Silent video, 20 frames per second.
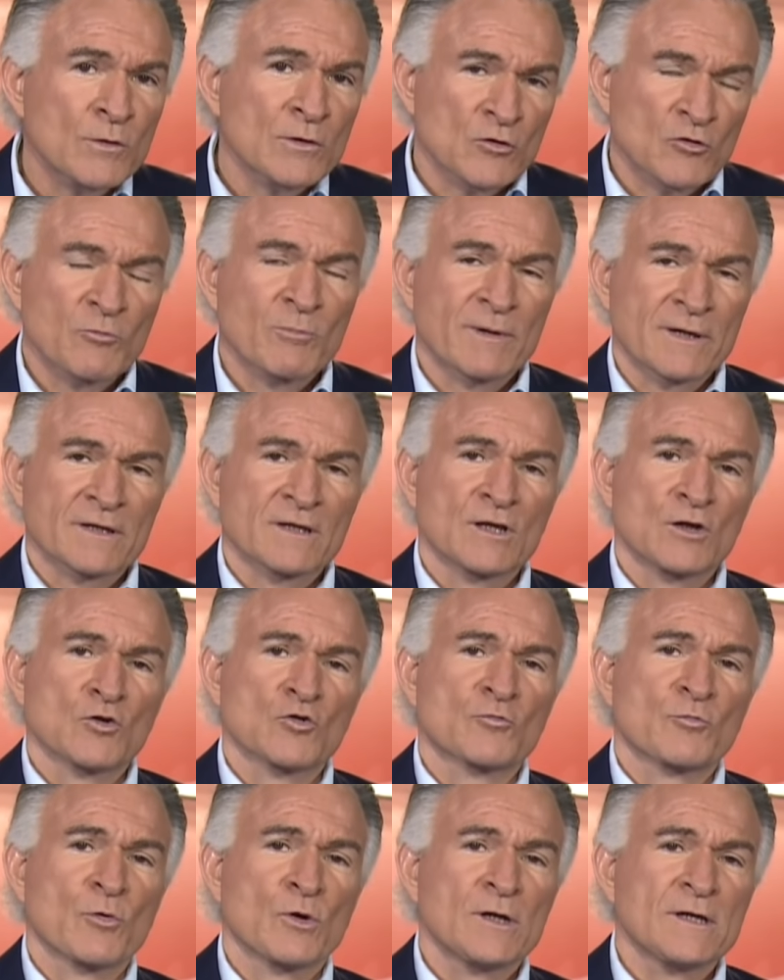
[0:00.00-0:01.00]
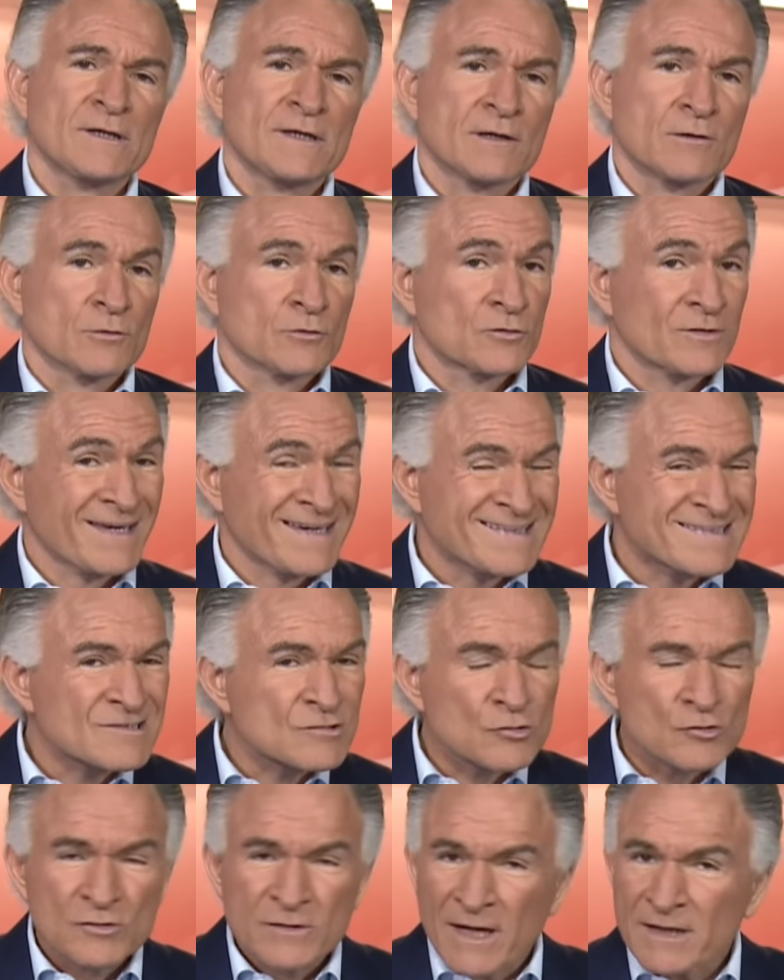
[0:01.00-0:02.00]
en los partidos políticos.
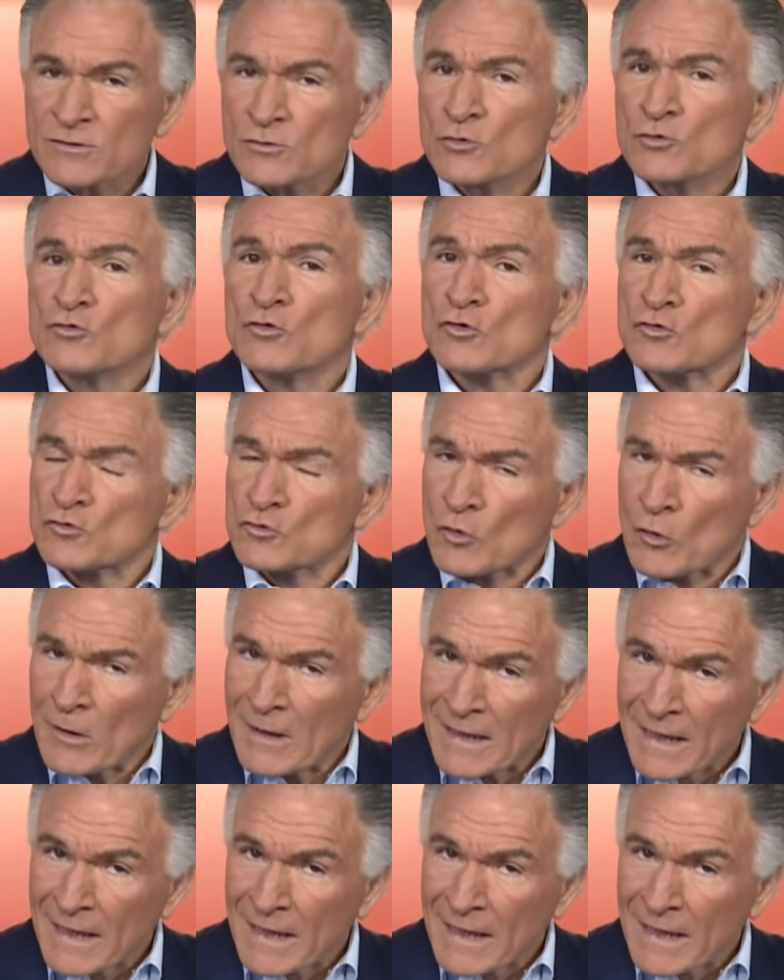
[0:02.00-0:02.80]
Estos datos son